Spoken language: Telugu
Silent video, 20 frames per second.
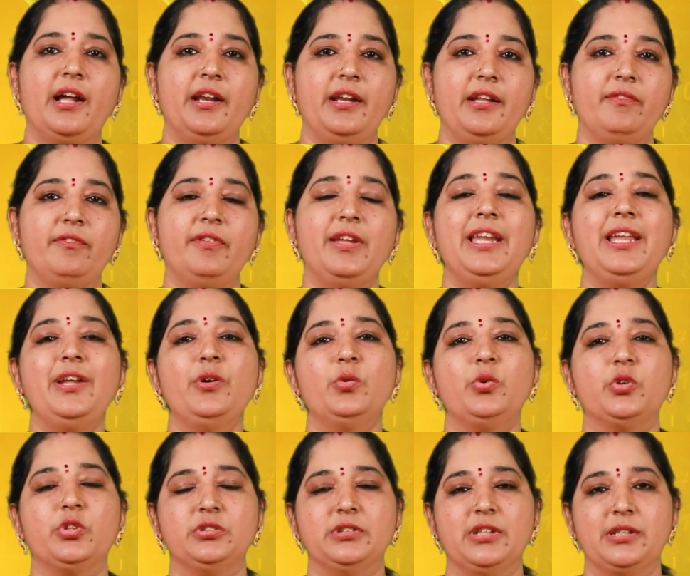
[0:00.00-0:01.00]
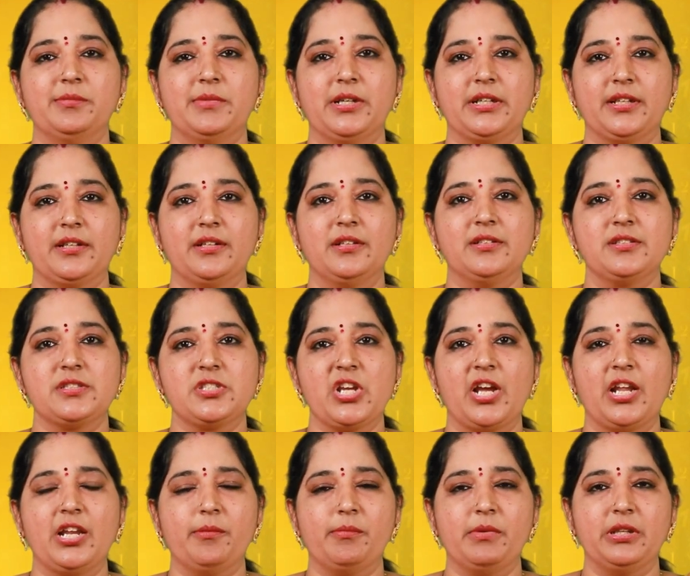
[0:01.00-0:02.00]
అనే ఫీలింగ్ ఉంటుందన్నమాట
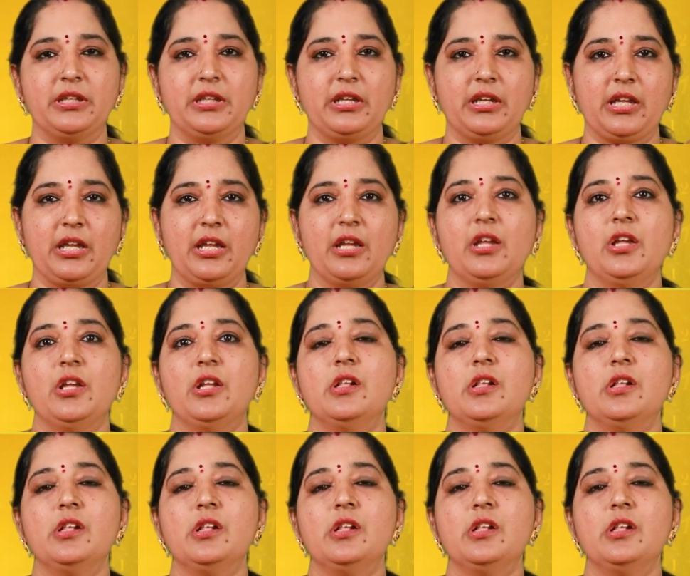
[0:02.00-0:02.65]
చాలామందికి